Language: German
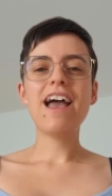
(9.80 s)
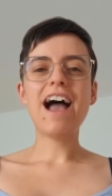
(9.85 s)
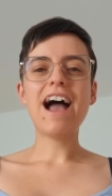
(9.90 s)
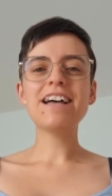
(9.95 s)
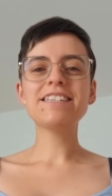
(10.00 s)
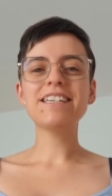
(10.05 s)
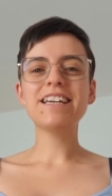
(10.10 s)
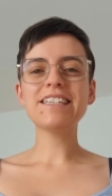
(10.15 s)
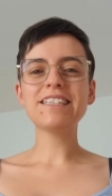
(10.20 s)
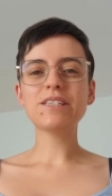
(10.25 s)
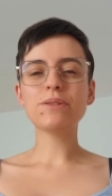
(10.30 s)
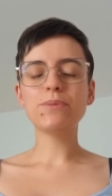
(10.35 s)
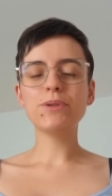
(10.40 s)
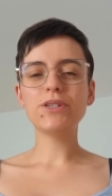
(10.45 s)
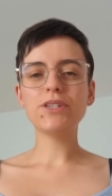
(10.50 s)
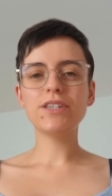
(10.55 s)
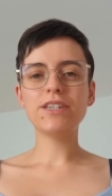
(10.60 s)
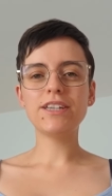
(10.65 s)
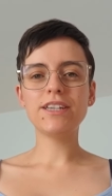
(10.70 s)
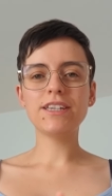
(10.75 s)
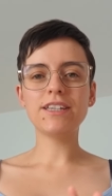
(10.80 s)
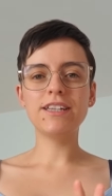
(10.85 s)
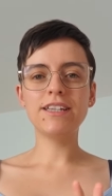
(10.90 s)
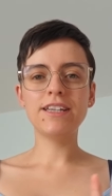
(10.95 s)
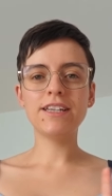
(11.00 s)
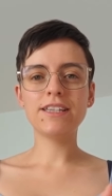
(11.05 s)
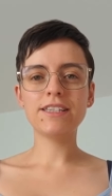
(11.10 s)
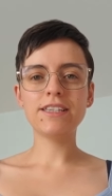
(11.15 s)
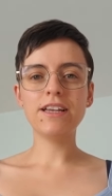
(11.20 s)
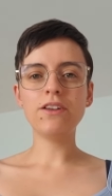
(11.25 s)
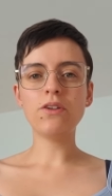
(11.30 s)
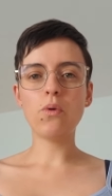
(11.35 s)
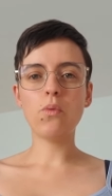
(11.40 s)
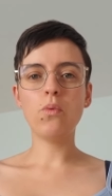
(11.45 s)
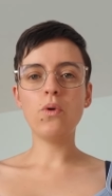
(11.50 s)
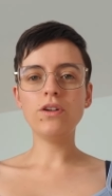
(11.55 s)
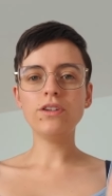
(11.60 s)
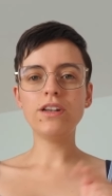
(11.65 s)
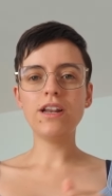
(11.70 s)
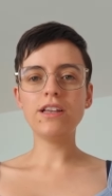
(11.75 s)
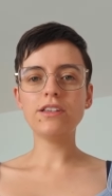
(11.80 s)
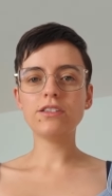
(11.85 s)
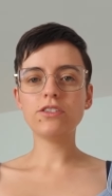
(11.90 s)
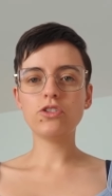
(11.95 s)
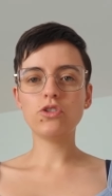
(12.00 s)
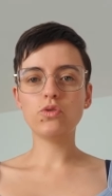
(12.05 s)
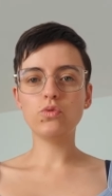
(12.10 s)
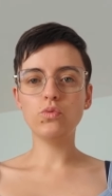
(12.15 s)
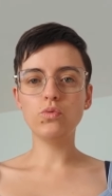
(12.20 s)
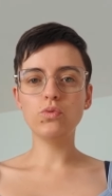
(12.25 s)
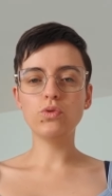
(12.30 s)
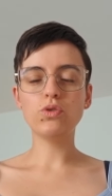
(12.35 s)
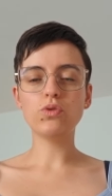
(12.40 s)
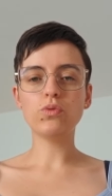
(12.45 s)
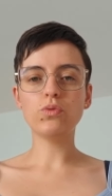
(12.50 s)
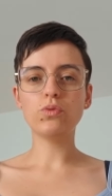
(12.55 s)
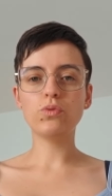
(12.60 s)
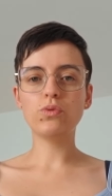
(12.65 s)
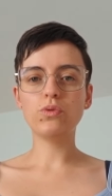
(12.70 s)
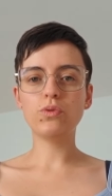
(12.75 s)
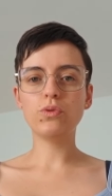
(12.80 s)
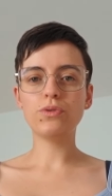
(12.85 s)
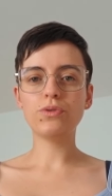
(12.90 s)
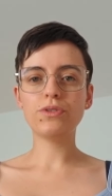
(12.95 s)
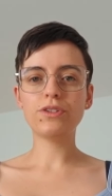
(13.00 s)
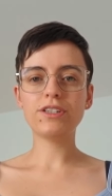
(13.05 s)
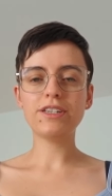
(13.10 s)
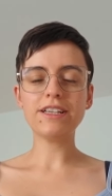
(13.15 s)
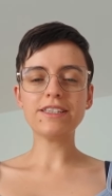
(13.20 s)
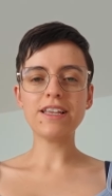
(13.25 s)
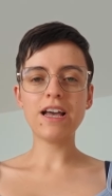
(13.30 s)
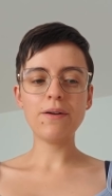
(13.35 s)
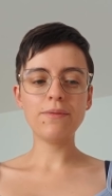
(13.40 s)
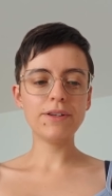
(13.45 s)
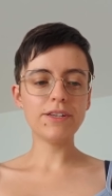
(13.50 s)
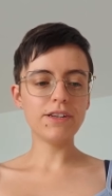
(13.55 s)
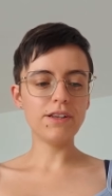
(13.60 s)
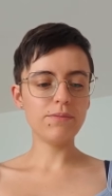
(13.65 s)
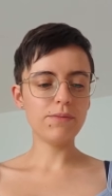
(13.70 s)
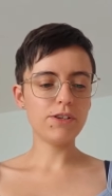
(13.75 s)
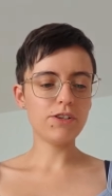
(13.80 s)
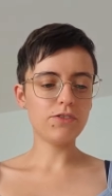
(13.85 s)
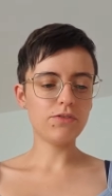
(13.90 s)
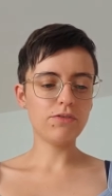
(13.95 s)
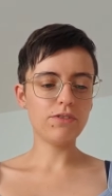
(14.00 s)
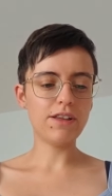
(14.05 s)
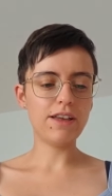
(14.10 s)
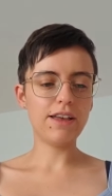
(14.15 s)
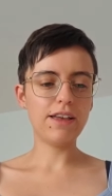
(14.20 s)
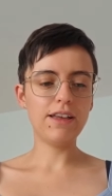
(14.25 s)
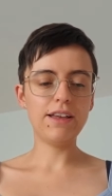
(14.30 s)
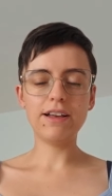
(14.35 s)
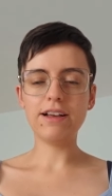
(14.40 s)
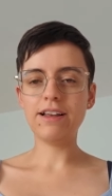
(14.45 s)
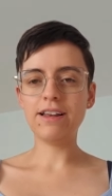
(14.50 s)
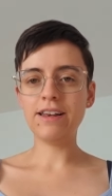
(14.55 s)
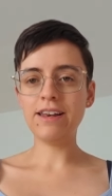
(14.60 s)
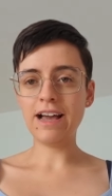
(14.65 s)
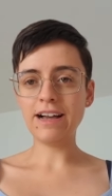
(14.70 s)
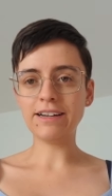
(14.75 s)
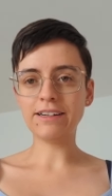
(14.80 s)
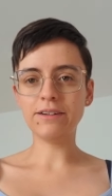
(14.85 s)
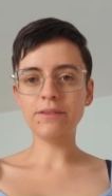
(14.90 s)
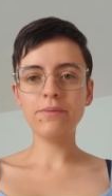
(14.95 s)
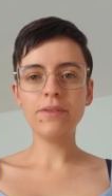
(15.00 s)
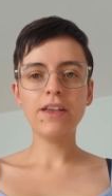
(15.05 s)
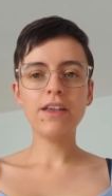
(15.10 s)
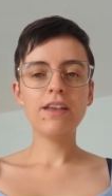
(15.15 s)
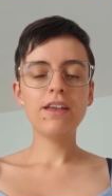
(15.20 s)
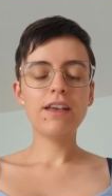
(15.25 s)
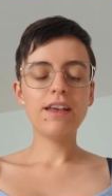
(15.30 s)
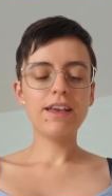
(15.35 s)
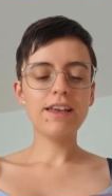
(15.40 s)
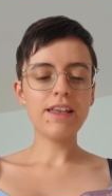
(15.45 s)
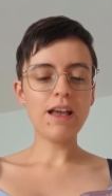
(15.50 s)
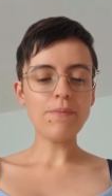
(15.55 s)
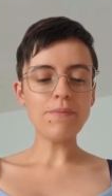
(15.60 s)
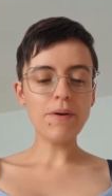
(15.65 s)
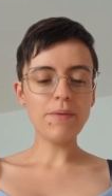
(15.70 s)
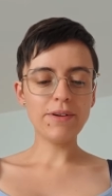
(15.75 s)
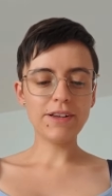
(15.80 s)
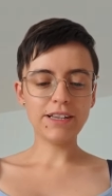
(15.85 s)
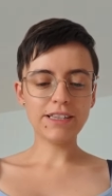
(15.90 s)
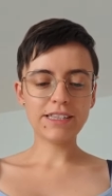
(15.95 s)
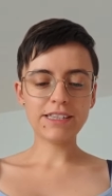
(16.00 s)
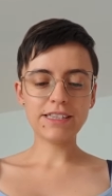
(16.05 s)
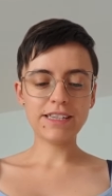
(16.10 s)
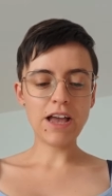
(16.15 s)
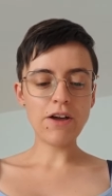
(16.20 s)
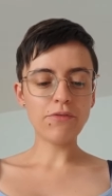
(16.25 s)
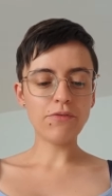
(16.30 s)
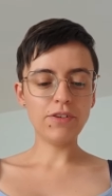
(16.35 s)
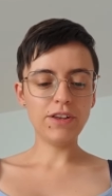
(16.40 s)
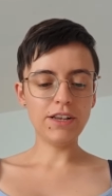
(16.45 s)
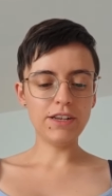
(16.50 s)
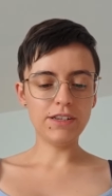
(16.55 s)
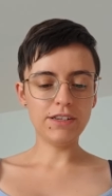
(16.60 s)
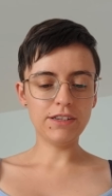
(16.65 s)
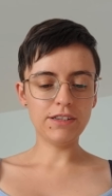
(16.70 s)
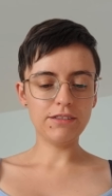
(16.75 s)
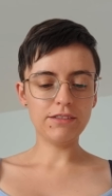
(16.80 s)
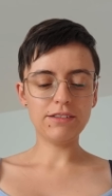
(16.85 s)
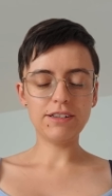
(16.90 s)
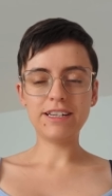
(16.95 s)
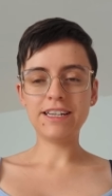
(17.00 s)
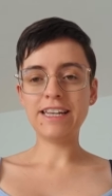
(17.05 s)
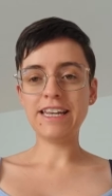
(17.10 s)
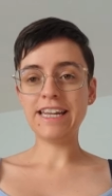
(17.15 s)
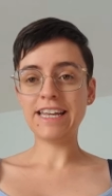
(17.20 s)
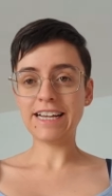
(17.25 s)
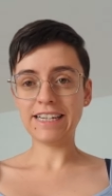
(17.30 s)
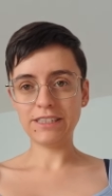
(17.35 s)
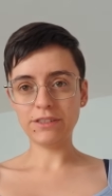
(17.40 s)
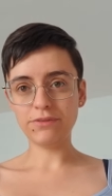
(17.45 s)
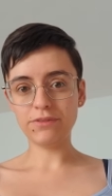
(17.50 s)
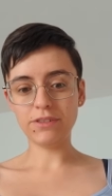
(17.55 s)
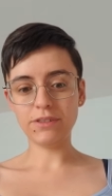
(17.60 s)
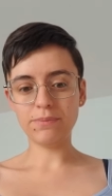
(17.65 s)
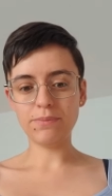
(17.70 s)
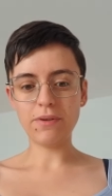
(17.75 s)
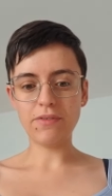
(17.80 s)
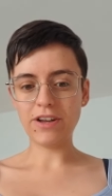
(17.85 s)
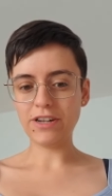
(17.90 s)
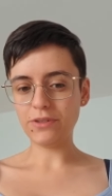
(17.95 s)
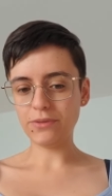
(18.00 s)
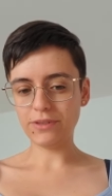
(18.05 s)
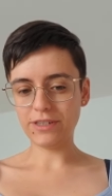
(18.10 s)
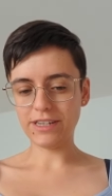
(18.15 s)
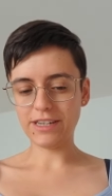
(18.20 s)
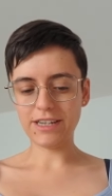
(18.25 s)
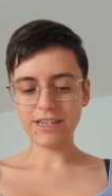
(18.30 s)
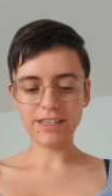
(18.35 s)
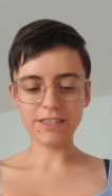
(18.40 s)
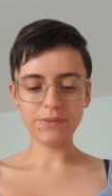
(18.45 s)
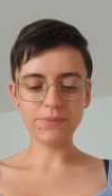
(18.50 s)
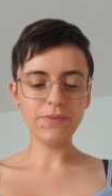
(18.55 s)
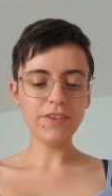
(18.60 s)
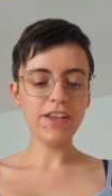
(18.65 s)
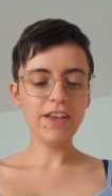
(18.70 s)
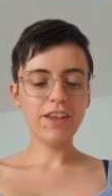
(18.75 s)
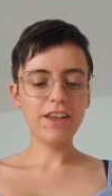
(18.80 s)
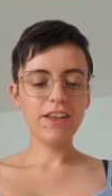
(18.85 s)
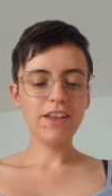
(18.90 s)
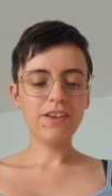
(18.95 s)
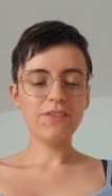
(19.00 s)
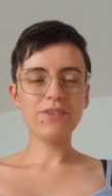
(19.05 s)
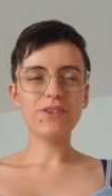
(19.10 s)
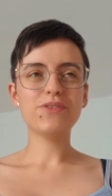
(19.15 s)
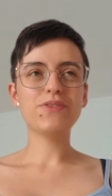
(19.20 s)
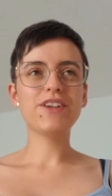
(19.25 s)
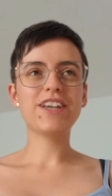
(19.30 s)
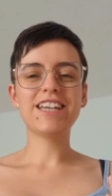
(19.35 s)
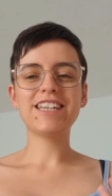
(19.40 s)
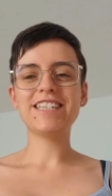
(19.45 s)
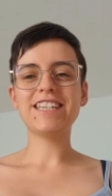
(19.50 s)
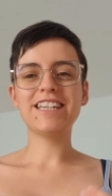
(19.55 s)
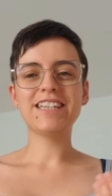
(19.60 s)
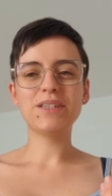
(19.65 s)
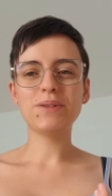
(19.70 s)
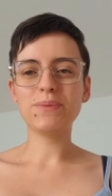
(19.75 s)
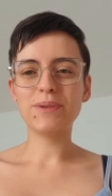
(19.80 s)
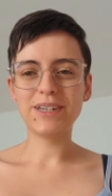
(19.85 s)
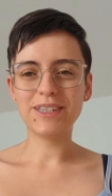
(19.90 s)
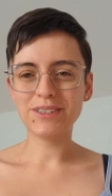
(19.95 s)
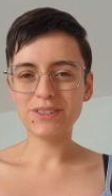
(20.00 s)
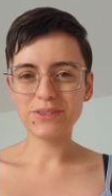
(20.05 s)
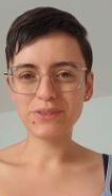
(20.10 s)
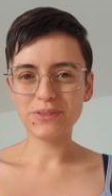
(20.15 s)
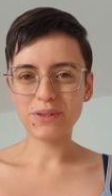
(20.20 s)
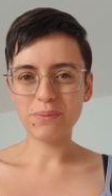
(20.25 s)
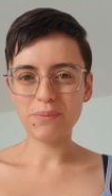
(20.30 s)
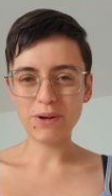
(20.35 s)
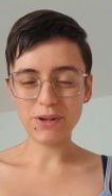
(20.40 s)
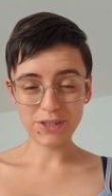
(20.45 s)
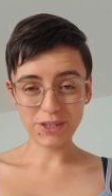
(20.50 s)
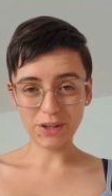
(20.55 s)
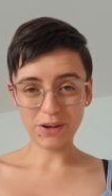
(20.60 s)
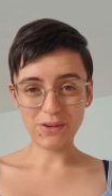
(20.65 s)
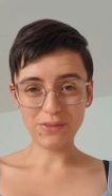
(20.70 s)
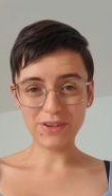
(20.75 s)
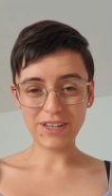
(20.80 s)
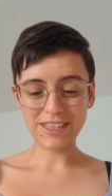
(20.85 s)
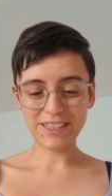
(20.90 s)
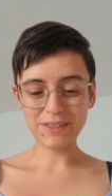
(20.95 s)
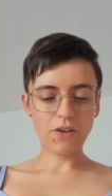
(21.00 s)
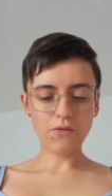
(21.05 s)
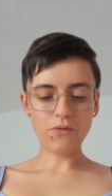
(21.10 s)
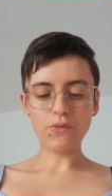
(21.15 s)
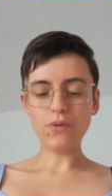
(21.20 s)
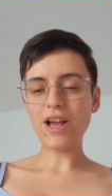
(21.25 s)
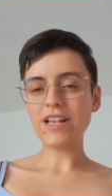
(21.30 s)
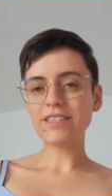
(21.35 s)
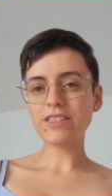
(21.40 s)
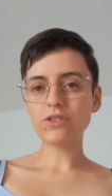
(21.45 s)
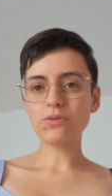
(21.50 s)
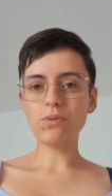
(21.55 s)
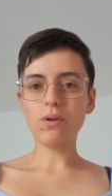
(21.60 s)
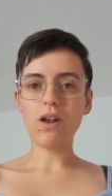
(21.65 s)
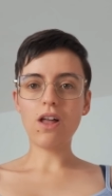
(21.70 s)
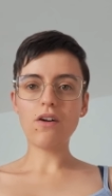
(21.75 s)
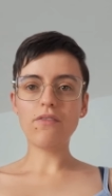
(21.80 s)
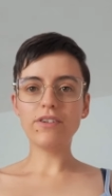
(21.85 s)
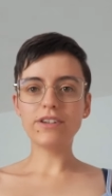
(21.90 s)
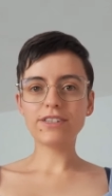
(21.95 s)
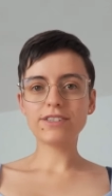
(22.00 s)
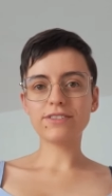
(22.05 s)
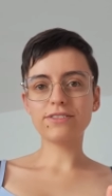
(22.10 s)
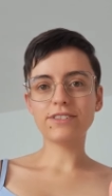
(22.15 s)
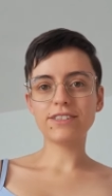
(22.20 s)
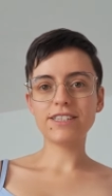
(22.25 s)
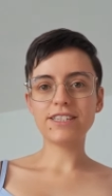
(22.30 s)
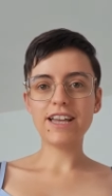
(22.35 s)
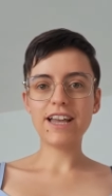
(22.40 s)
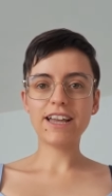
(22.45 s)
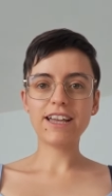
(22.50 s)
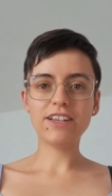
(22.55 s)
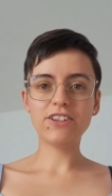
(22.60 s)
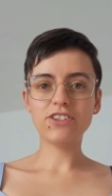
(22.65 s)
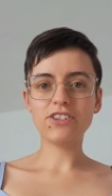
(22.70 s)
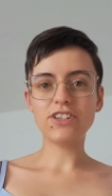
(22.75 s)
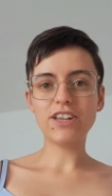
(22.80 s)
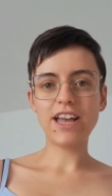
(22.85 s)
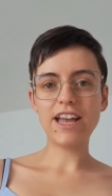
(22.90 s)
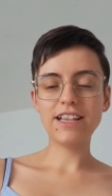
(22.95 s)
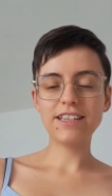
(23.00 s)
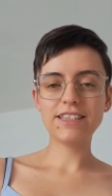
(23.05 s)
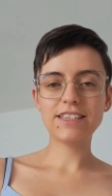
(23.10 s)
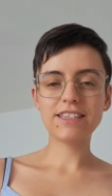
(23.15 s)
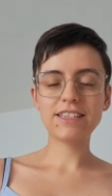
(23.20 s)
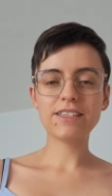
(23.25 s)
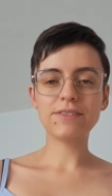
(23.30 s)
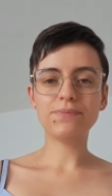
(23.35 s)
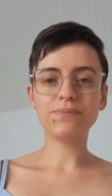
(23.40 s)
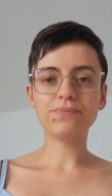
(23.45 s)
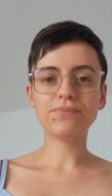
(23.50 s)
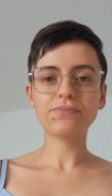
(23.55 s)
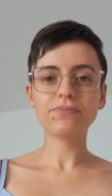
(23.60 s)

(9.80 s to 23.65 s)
Als erstes möchte ich lesen One Last Shoot und das habe ich nämlich schon lange. Ich habe aber jetzt sehr viele negative Bewertungen gelesen, weswegen ich dann nicht mehr ganz so viel Bock drauf hatte. Friends to Lovers und Second Chance.